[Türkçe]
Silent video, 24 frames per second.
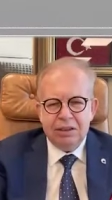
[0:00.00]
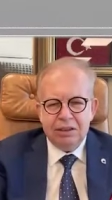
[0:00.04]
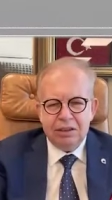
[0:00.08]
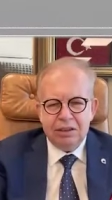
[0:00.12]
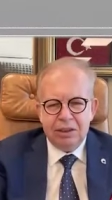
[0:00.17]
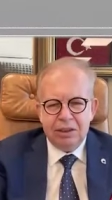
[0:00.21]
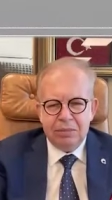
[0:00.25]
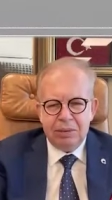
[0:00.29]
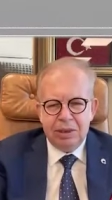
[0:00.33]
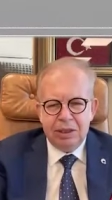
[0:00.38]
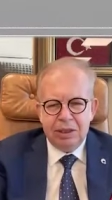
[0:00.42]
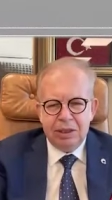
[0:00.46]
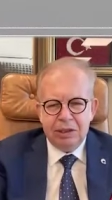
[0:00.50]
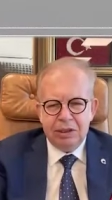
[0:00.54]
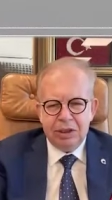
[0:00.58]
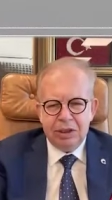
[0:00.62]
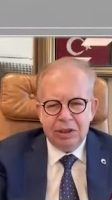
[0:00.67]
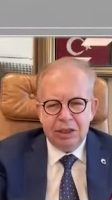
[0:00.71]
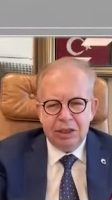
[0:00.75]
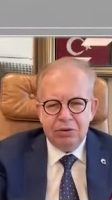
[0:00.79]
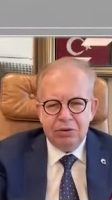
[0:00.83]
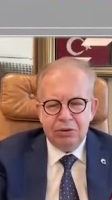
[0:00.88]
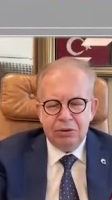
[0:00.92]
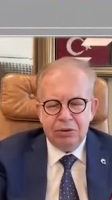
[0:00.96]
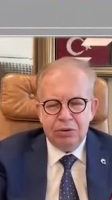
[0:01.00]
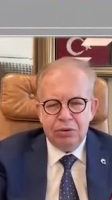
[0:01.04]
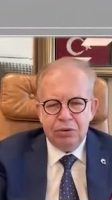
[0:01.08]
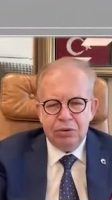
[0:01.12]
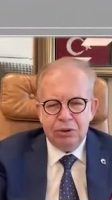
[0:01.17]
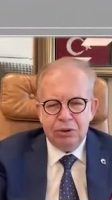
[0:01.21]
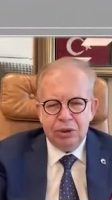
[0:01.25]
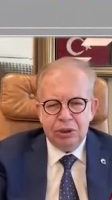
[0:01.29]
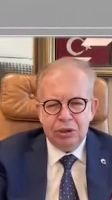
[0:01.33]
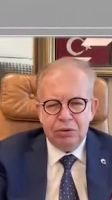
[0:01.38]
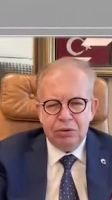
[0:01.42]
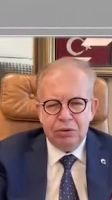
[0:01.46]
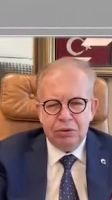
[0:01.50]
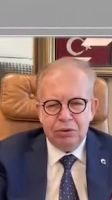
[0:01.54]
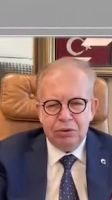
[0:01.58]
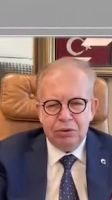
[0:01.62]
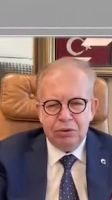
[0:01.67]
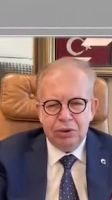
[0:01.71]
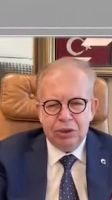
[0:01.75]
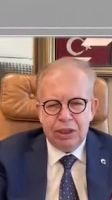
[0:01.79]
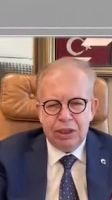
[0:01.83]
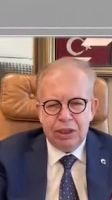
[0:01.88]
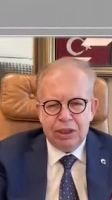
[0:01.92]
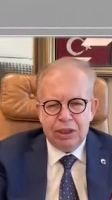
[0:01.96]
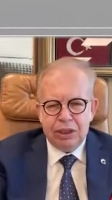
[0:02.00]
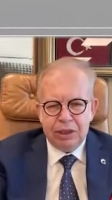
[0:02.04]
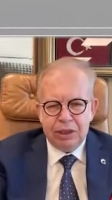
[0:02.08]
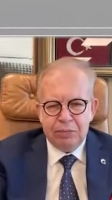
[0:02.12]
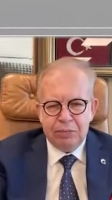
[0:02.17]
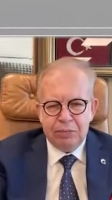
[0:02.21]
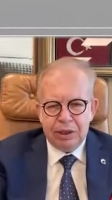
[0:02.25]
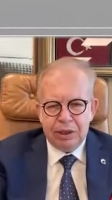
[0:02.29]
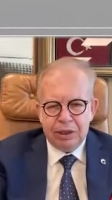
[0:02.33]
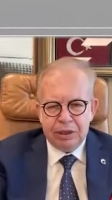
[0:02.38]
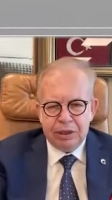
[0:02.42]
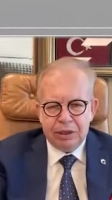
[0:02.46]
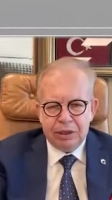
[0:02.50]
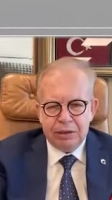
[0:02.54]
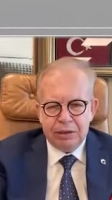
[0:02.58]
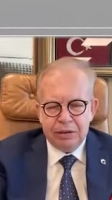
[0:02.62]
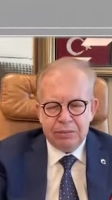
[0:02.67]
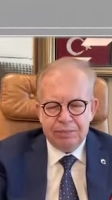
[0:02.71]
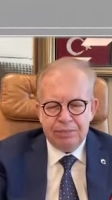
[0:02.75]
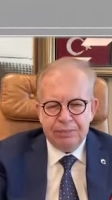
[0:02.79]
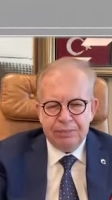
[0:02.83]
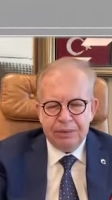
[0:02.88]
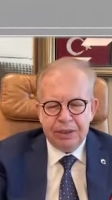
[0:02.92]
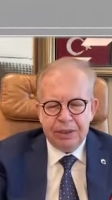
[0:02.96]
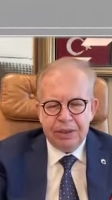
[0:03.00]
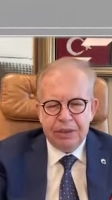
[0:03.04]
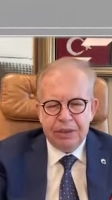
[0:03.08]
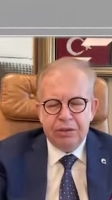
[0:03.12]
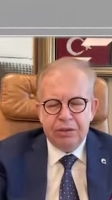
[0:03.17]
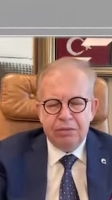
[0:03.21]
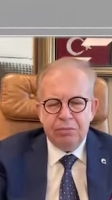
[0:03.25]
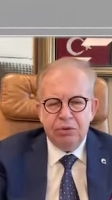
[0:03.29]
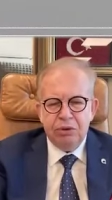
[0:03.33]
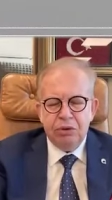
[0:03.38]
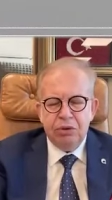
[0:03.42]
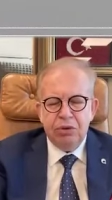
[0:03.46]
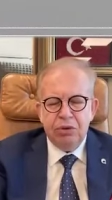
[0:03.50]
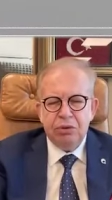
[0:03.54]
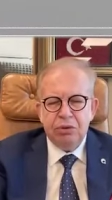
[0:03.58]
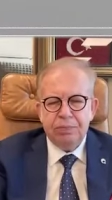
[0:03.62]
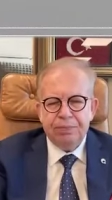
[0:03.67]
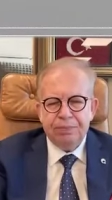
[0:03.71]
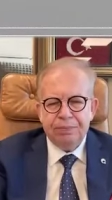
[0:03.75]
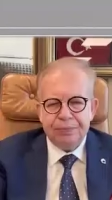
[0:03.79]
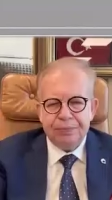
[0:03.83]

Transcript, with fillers: Çıban çıkar yüzünüzde gözünüzde iz bırakır. Bunu